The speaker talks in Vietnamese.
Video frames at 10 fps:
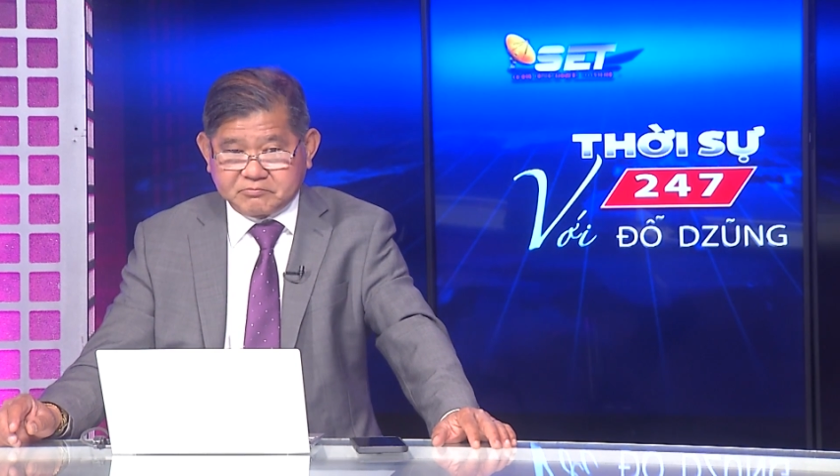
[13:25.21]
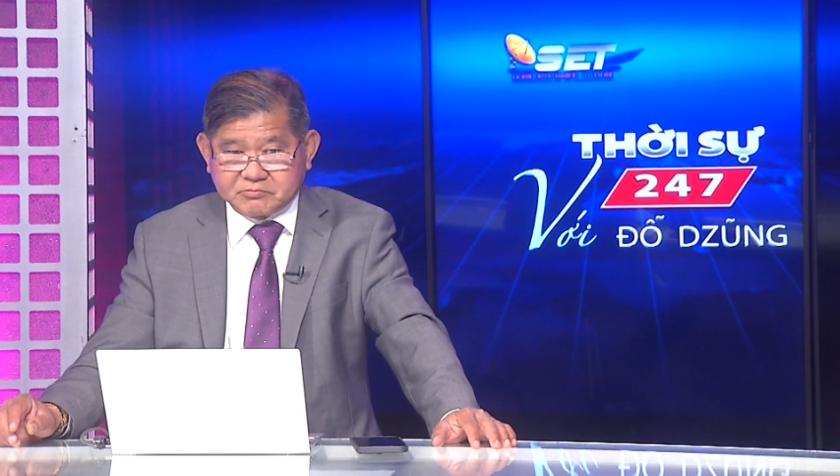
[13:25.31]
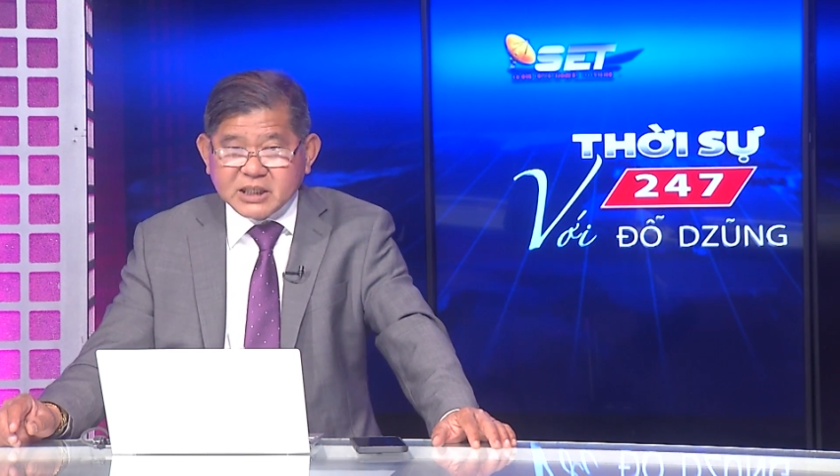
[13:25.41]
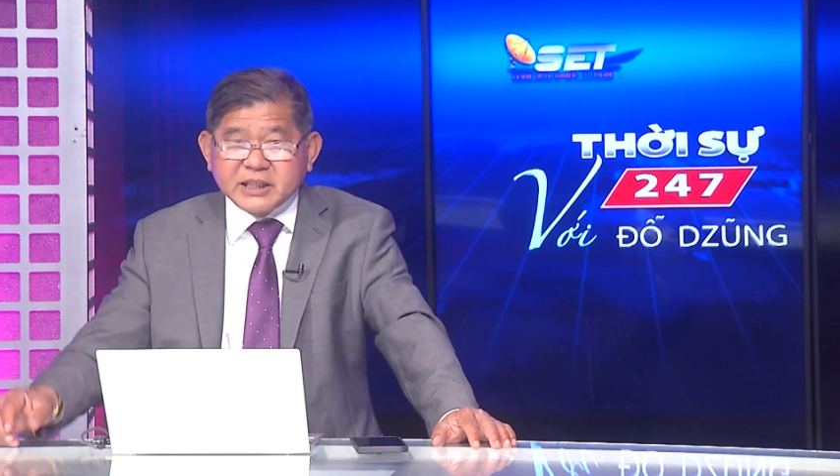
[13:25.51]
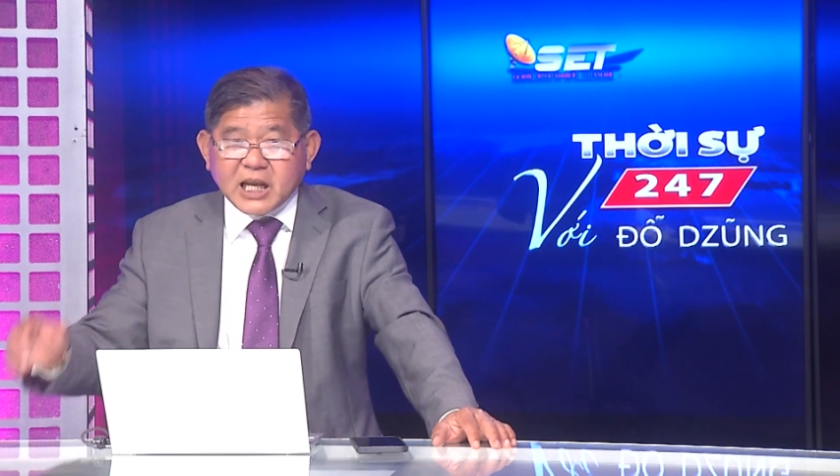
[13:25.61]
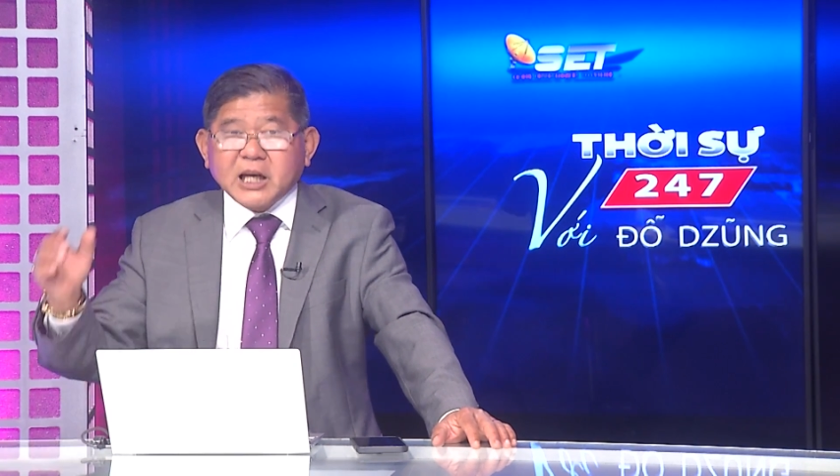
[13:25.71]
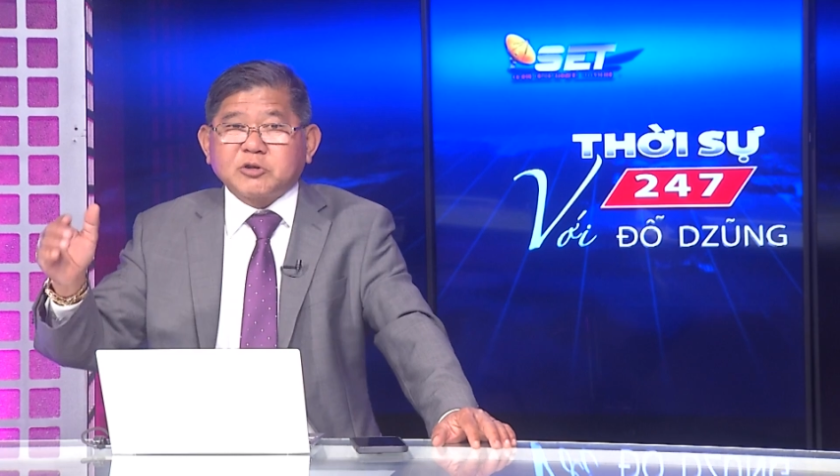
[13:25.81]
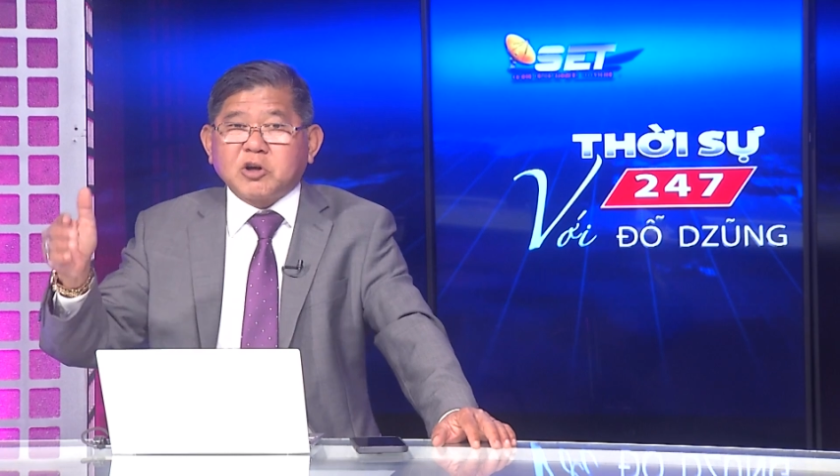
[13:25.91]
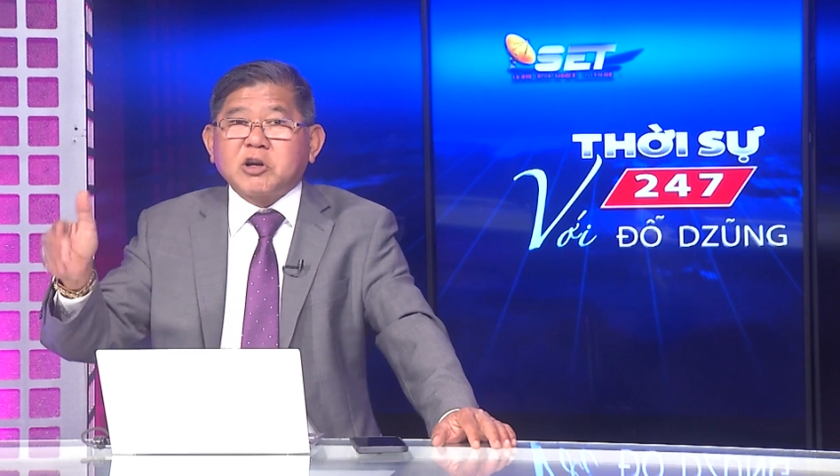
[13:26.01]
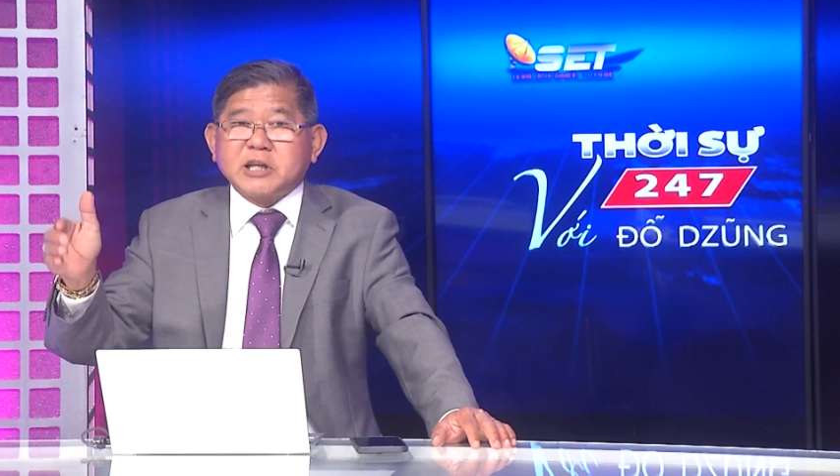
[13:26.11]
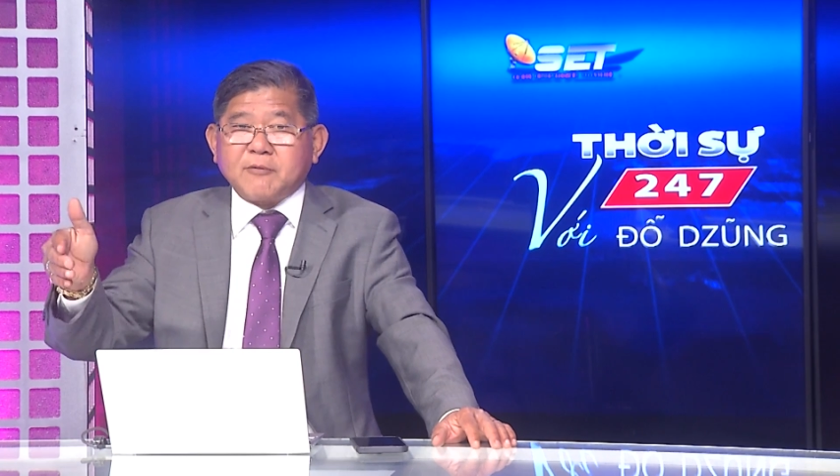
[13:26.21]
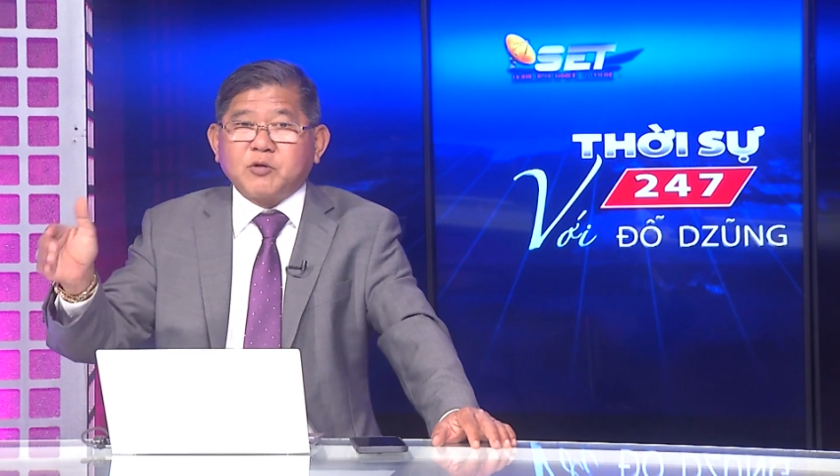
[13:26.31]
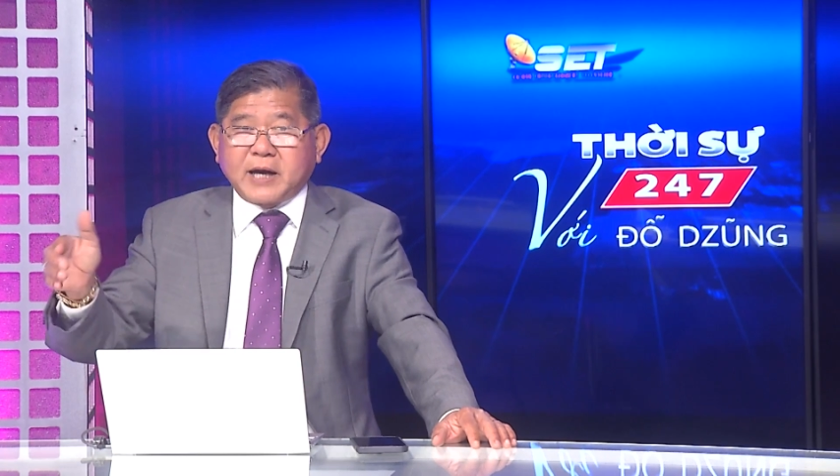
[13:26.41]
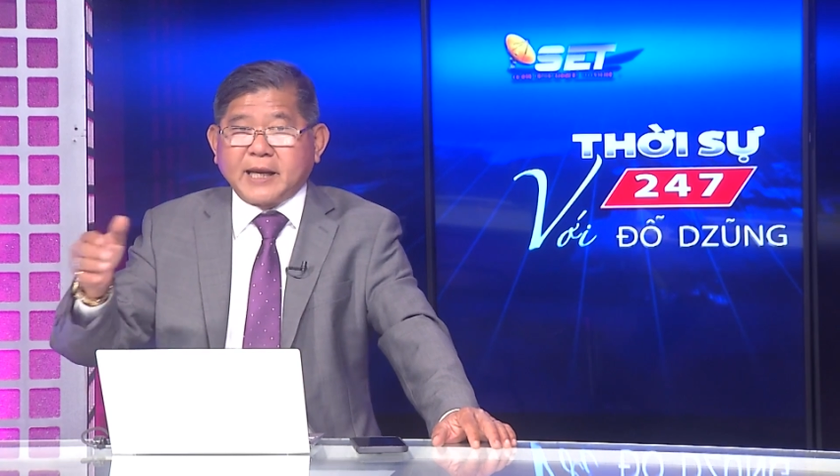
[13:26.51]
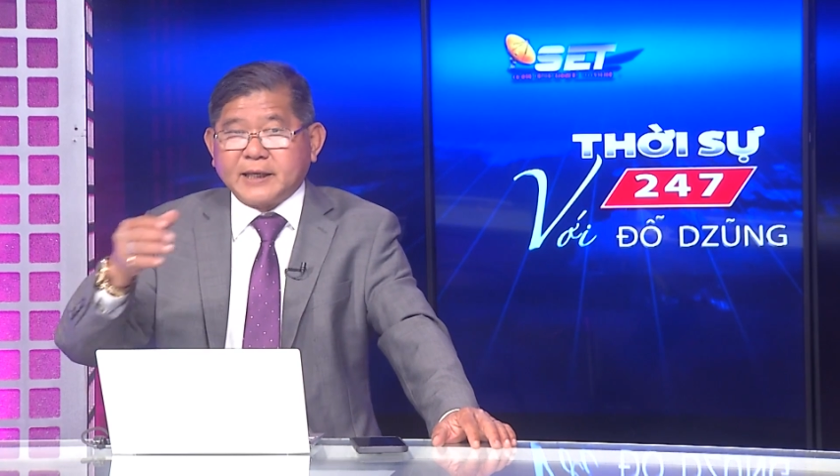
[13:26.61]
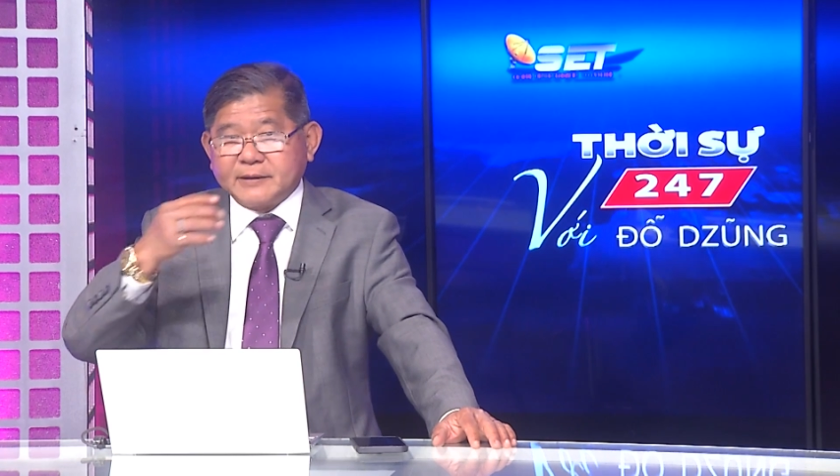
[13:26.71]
Ít nhất là cho đến giờ phút này.